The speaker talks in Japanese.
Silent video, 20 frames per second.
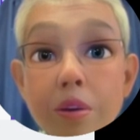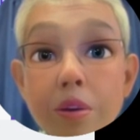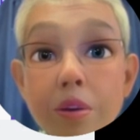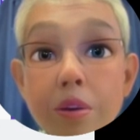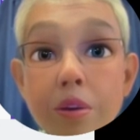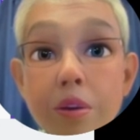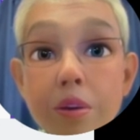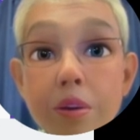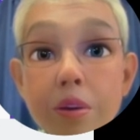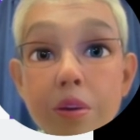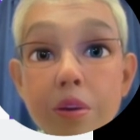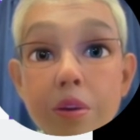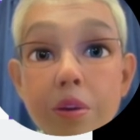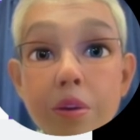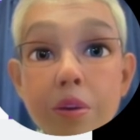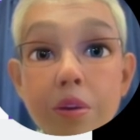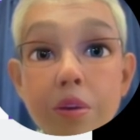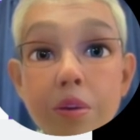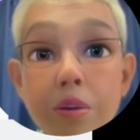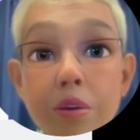うん
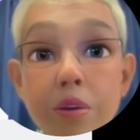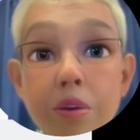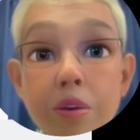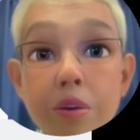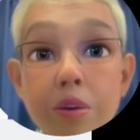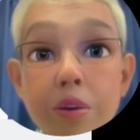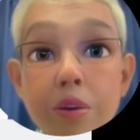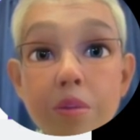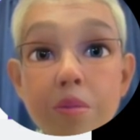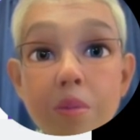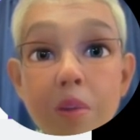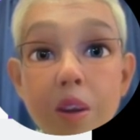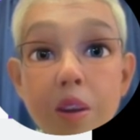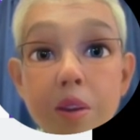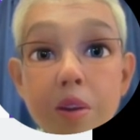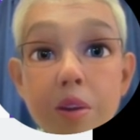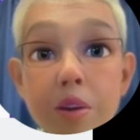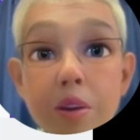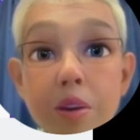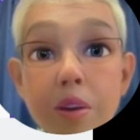とこのど
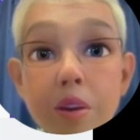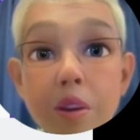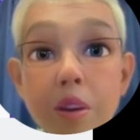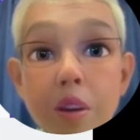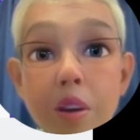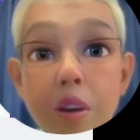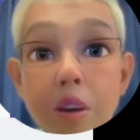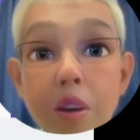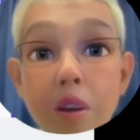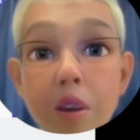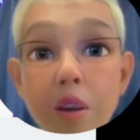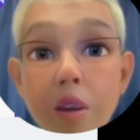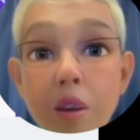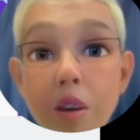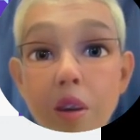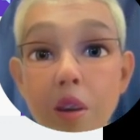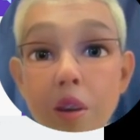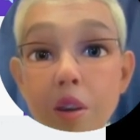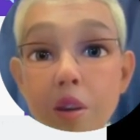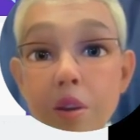真ん
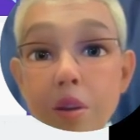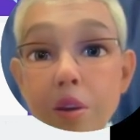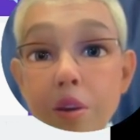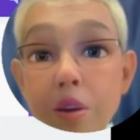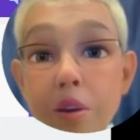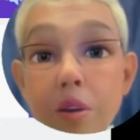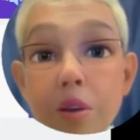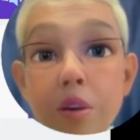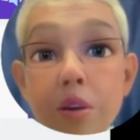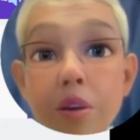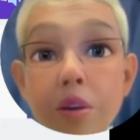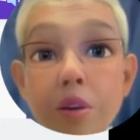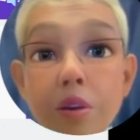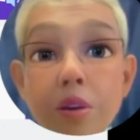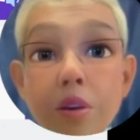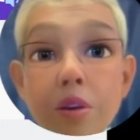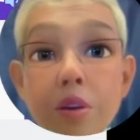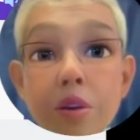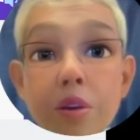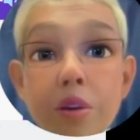中が
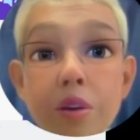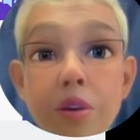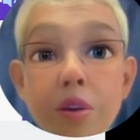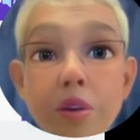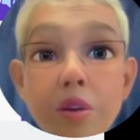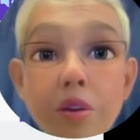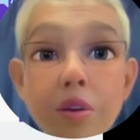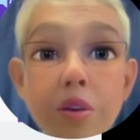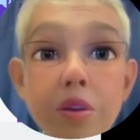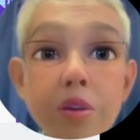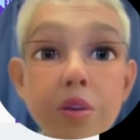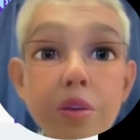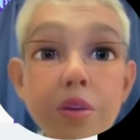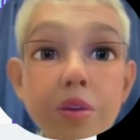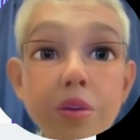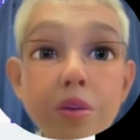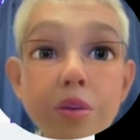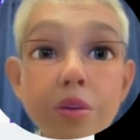9。